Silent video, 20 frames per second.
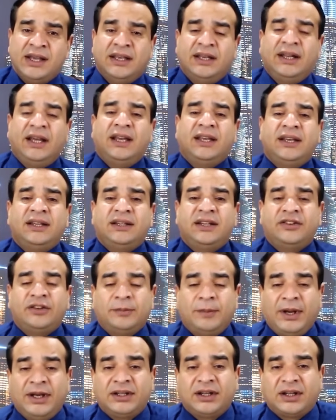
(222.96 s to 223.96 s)
الحياة يا
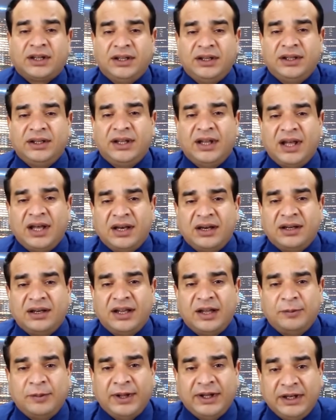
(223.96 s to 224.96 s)
جماعة الخير هي
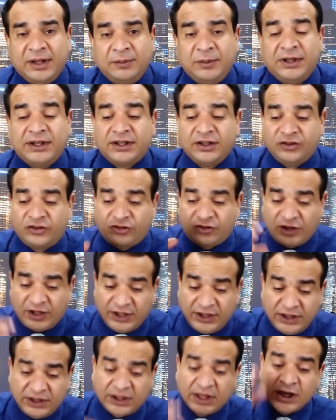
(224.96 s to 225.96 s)
أغلى ما نملك
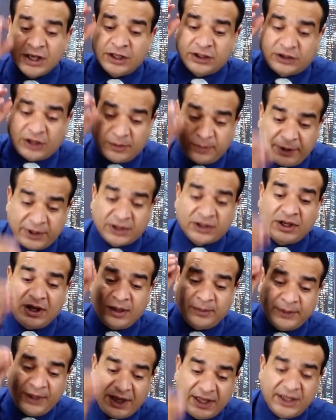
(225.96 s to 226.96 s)
الشهيد
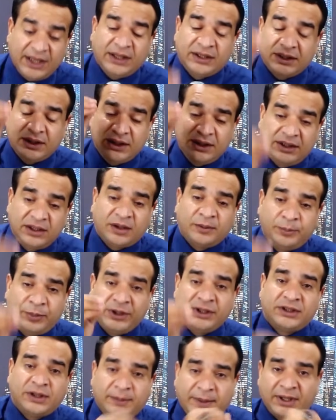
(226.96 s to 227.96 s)
تبرع بحياته
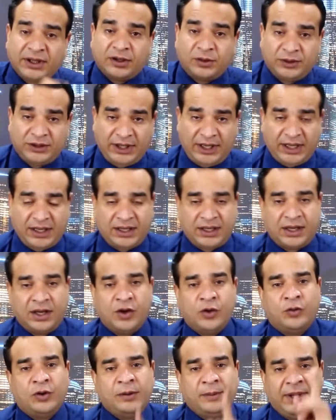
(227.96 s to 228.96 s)
لربه تبارك وتعالى
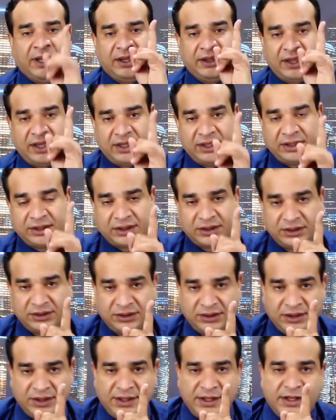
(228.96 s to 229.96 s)
ومع ذلك
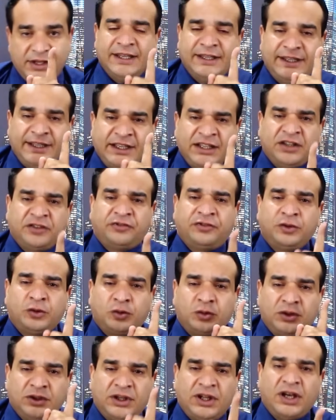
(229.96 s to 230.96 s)
يغفر
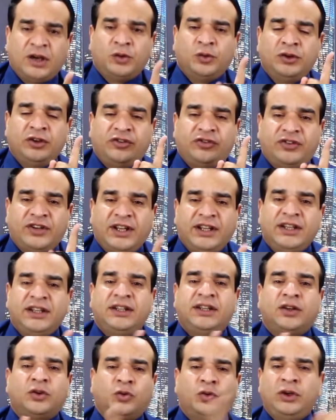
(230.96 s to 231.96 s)
الله
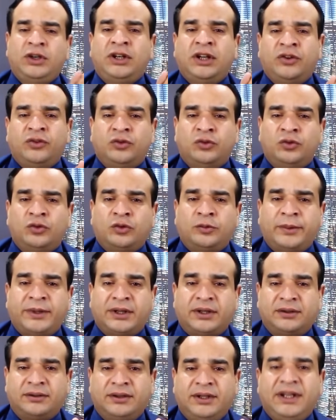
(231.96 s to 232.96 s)
للشهيد كل
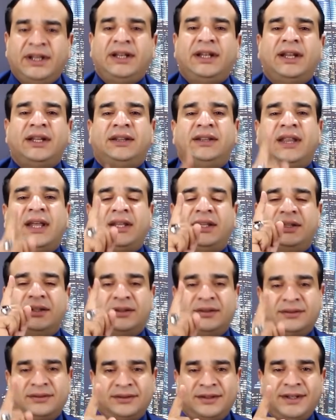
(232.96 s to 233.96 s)
ذنوبه إلا الدين
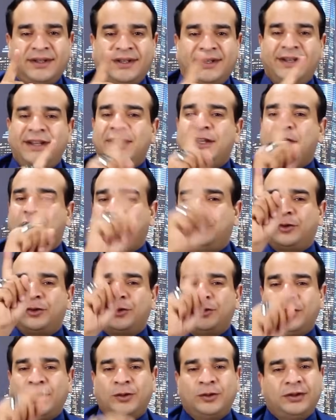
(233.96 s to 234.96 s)
لا
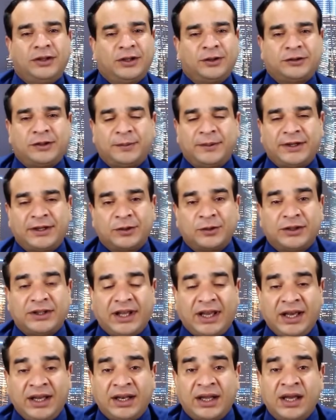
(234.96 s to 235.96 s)
يغفره له الله تبارك
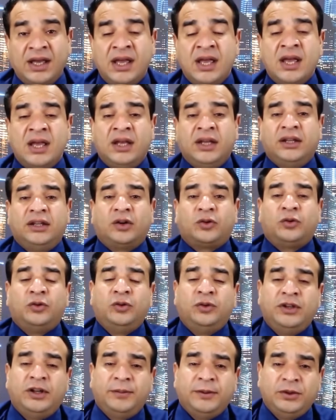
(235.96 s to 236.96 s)
وتعالى
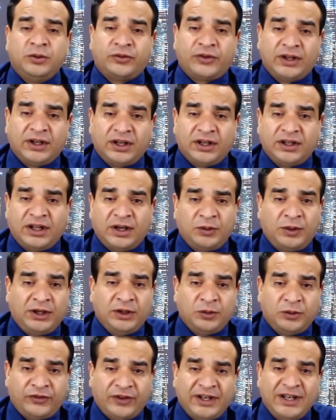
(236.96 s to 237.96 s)
يقول النبي صلى الله
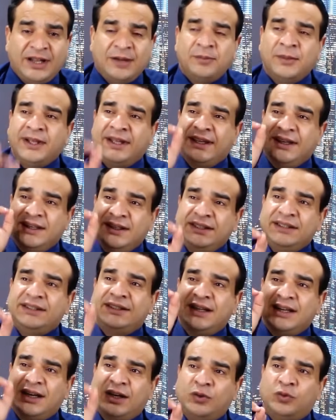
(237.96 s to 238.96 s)
عليه وسلم
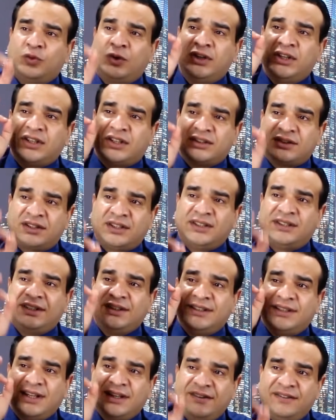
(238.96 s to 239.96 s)
عند أول قطرة
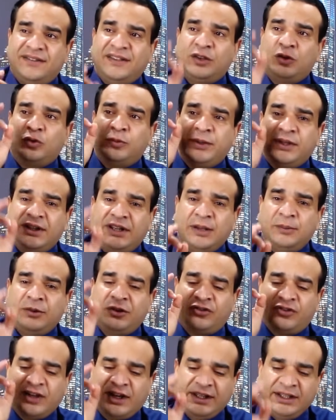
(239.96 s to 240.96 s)
تنزل من دم
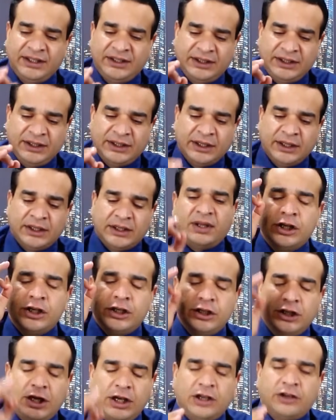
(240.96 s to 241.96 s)
الشهيد
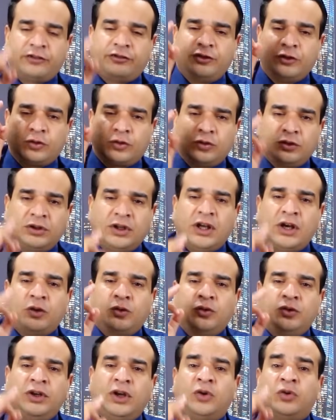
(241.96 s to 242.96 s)
يغفر
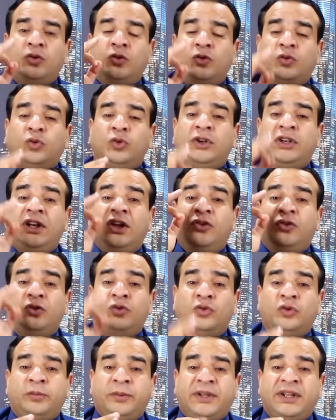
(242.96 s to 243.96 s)
الله له كل
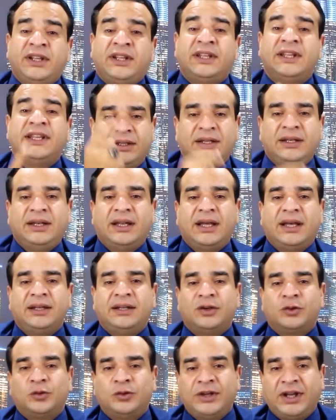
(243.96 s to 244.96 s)
ذنوبه إلا أن
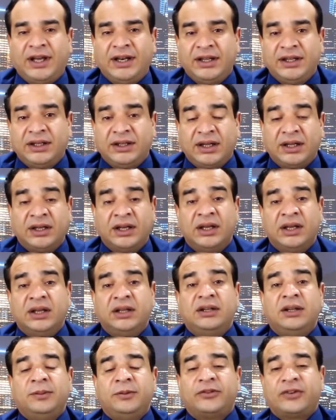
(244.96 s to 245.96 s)
يكون عليه دين
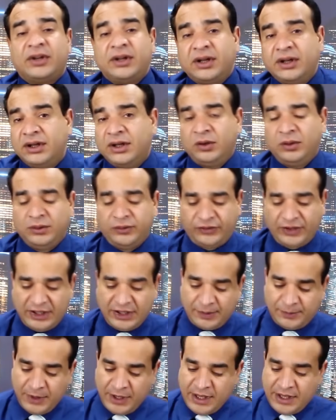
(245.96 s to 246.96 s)
النبي صلى الله عليه
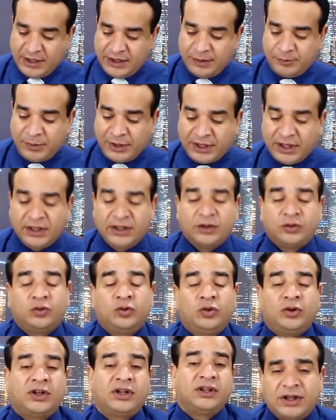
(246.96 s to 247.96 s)
وسلم لما كانت
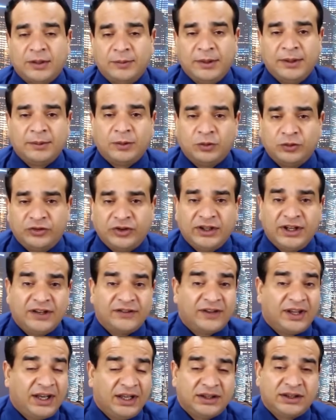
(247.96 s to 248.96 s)
تعرض أمامه
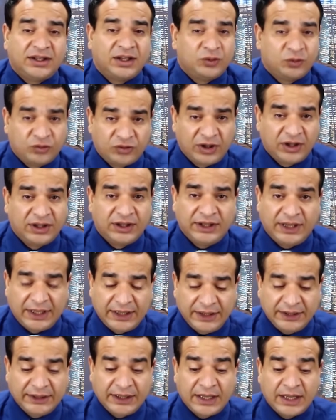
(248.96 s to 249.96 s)
جنازة حتى يصلي
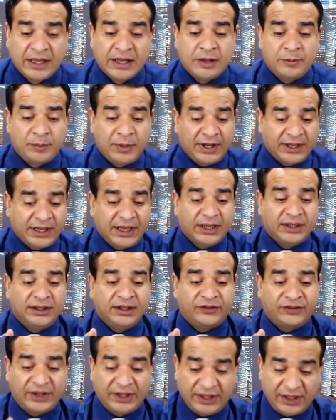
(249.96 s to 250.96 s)
عليها ما كان
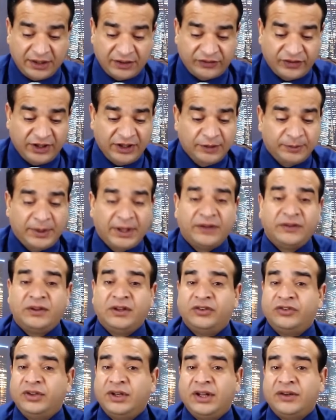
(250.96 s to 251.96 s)
يسأل هل صاحب هذه
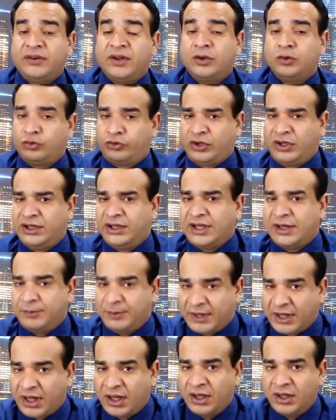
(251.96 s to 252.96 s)
الجنازة يصلي
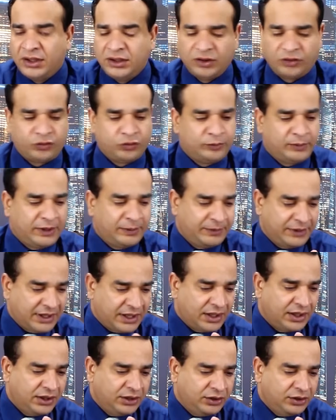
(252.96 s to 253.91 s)
أم لا يصوم أم لا